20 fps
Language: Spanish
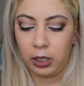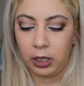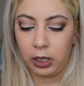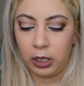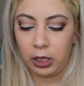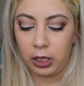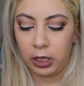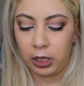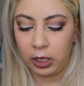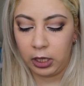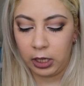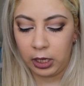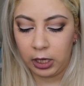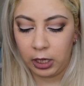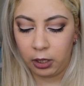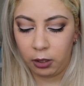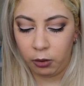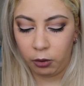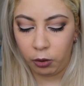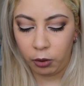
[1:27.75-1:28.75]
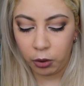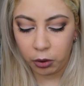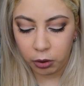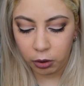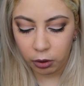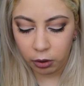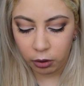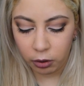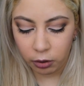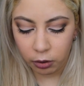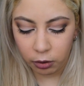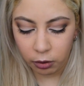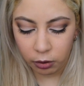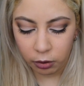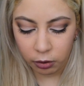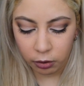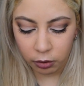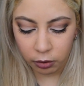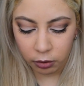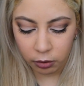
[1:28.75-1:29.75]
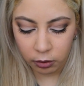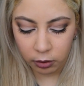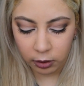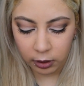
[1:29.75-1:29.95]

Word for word: y el otro